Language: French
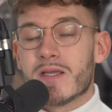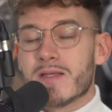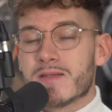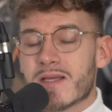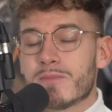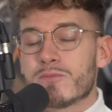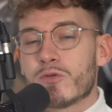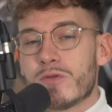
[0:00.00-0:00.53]
et
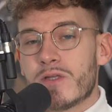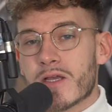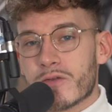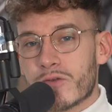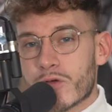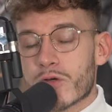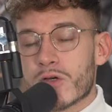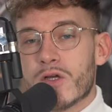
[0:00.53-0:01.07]
ça me tenait à
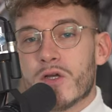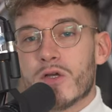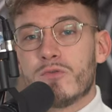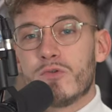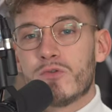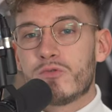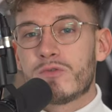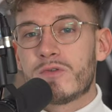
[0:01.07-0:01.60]
cœur
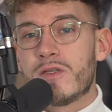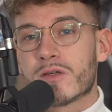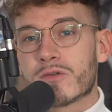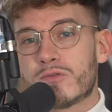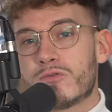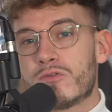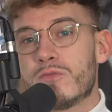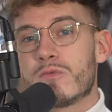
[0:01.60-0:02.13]
de soutenir
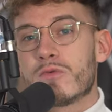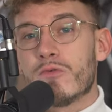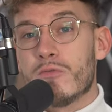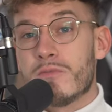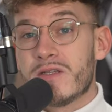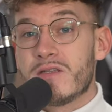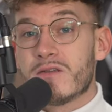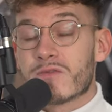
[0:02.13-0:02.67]
justement
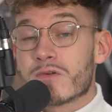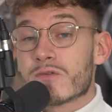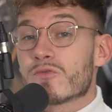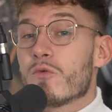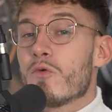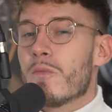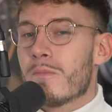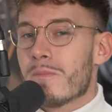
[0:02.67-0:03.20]
le made in France
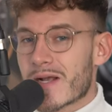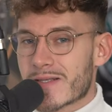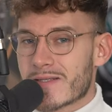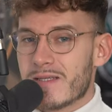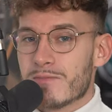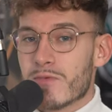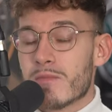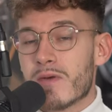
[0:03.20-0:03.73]
au
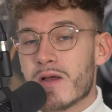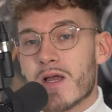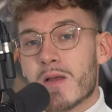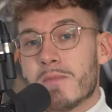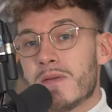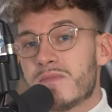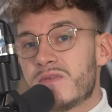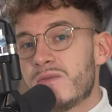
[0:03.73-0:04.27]
maximum,
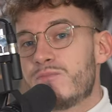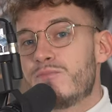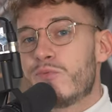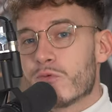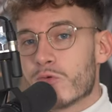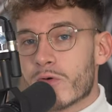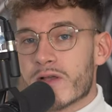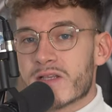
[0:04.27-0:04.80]
même si
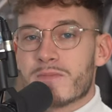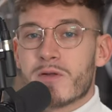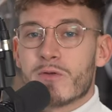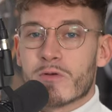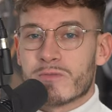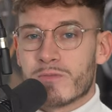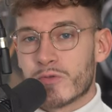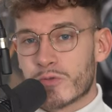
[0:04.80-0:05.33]
pour le reste,
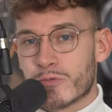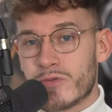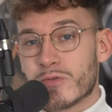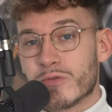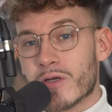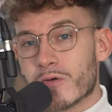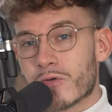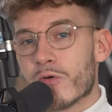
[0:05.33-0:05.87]
malheureusement, aujourd'hui,
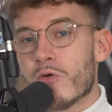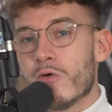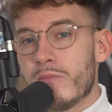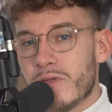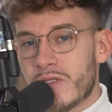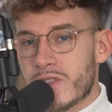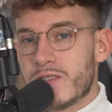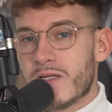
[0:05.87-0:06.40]
on est encore
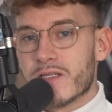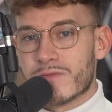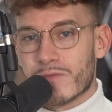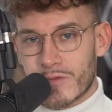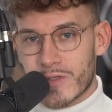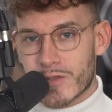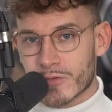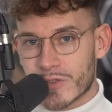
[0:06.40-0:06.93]
obligé d'aller se
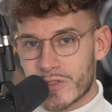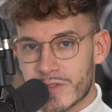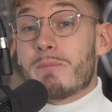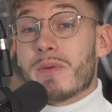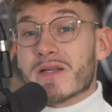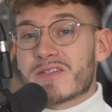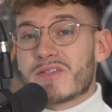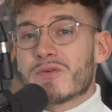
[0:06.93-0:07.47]
fournir en Chine.
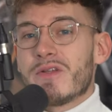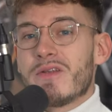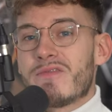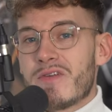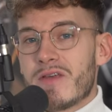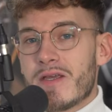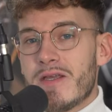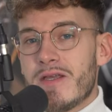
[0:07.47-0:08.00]
Parce qu'en
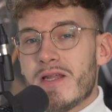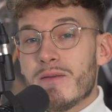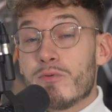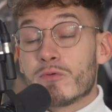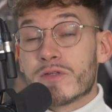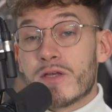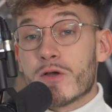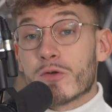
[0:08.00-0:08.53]
effet, il est
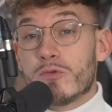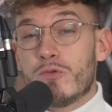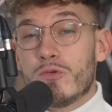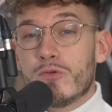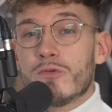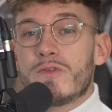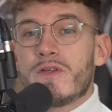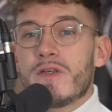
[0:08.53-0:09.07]
bon d'ailleurs
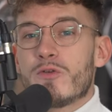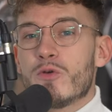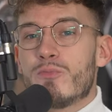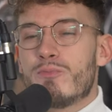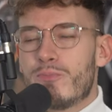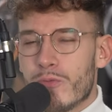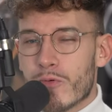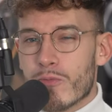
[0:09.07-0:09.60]
de noter que
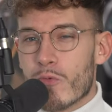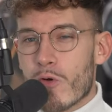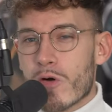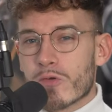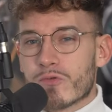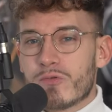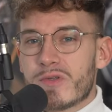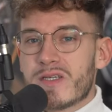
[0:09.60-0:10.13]
pour
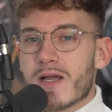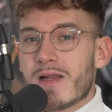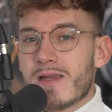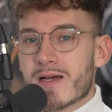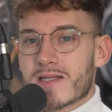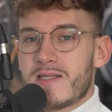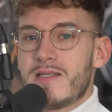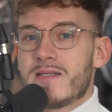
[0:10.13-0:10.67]
moi, en tout cas,
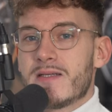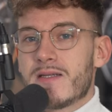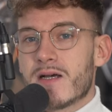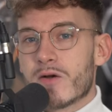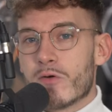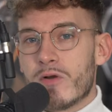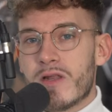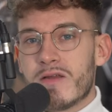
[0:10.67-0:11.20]

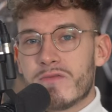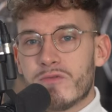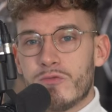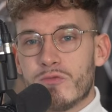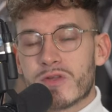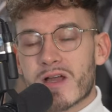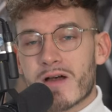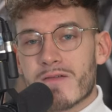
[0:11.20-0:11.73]
l'artisanat relève
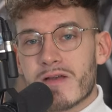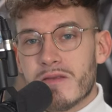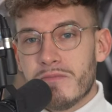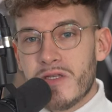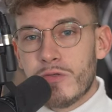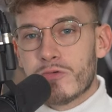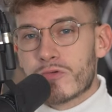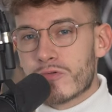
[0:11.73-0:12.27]
du travail
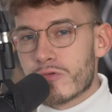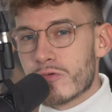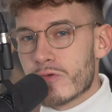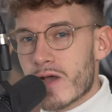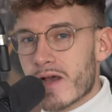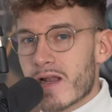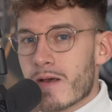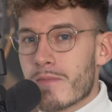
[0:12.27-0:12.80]

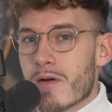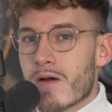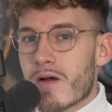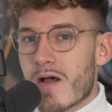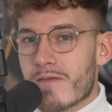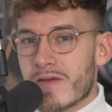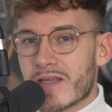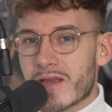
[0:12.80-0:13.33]
minutieux à la
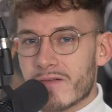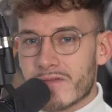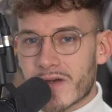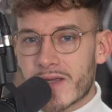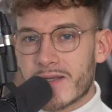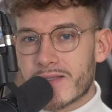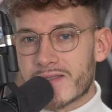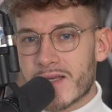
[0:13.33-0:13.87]
main avec un
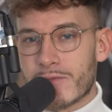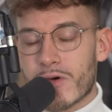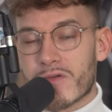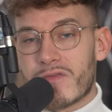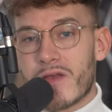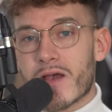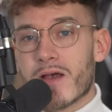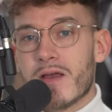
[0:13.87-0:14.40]
vrai
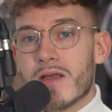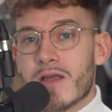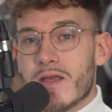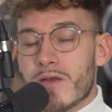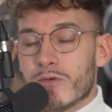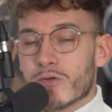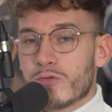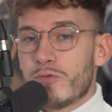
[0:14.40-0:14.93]
savoir-faire.
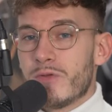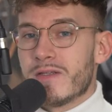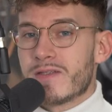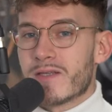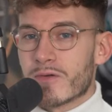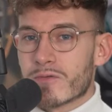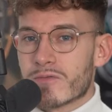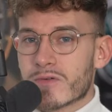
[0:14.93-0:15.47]
Et aujourd'hui, les
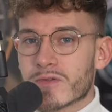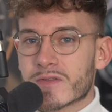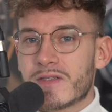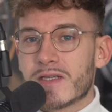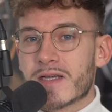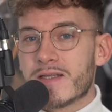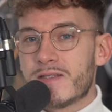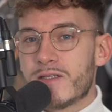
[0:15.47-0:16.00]
talents
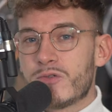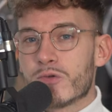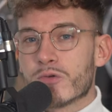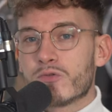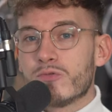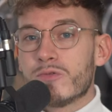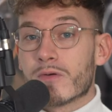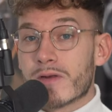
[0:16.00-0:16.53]
français résident
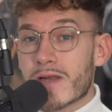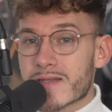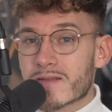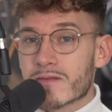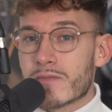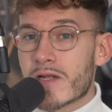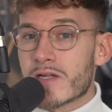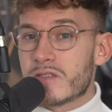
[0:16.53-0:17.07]
surtout dans
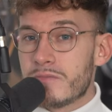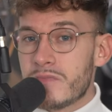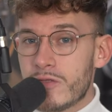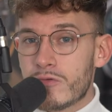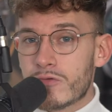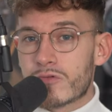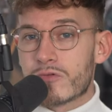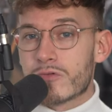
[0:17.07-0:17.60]
l'assemblage
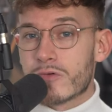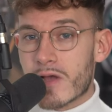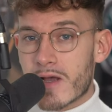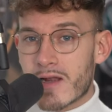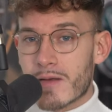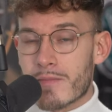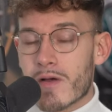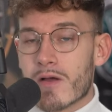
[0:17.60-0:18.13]
minutieux
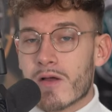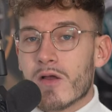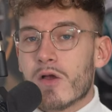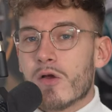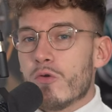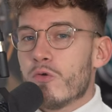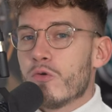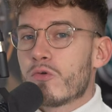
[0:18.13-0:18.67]
à la main,
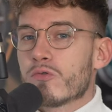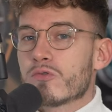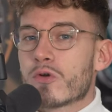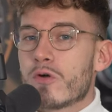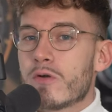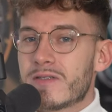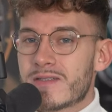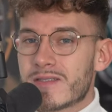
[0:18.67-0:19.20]
le
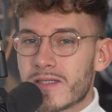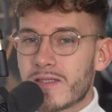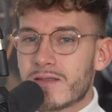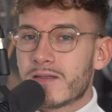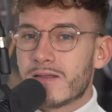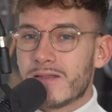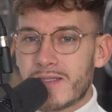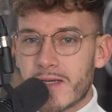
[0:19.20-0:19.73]
contrôle
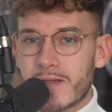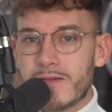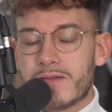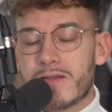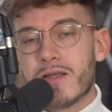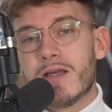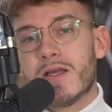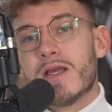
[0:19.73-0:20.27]
strict
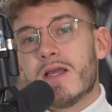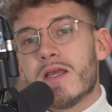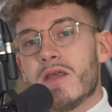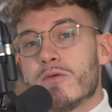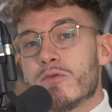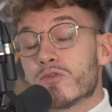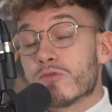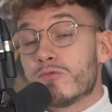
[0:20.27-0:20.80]
qualité
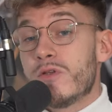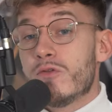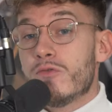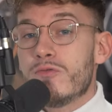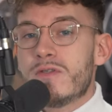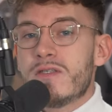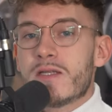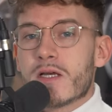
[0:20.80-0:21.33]
et aujourd'hui
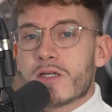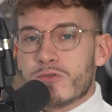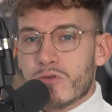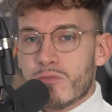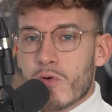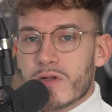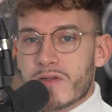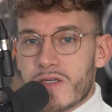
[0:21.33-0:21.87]
l'usinage
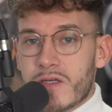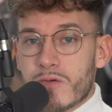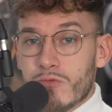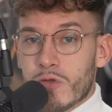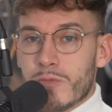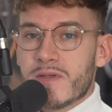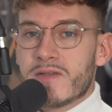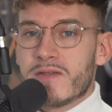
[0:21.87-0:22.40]
de boîtiers ou
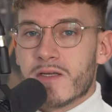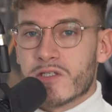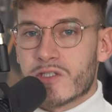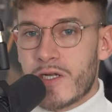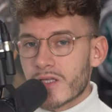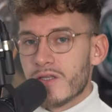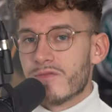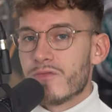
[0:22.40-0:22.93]
de pièces
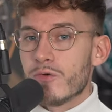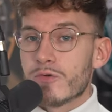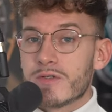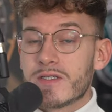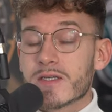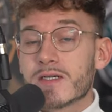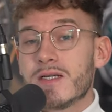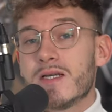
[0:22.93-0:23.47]
détachées. Il faut le
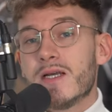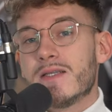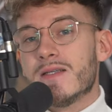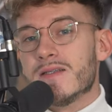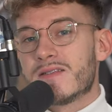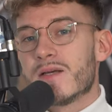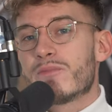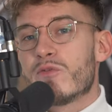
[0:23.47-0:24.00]
dire,
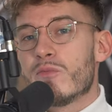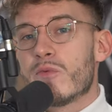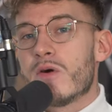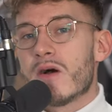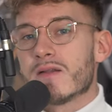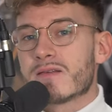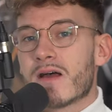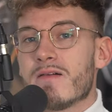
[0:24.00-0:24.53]
c'est
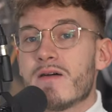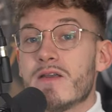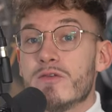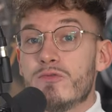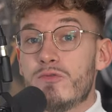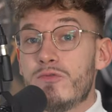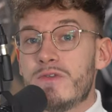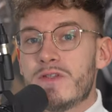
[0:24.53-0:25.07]
simplement un
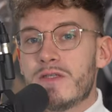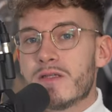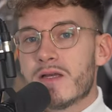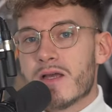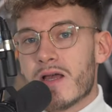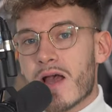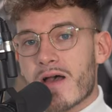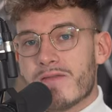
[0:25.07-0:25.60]
travail d'usine
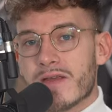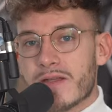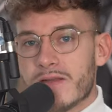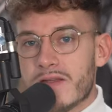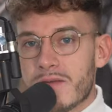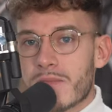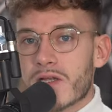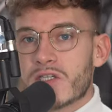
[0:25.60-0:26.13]
avec
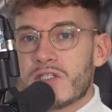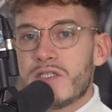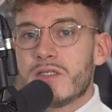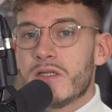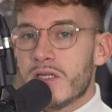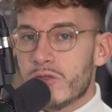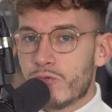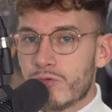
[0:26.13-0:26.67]
des
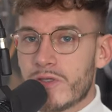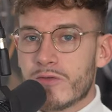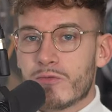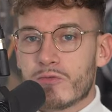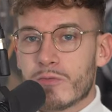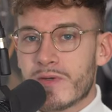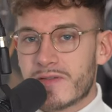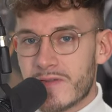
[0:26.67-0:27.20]
machines et tout
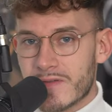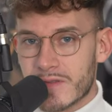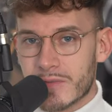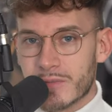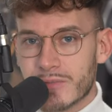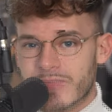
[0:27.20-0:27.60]
est automatisé.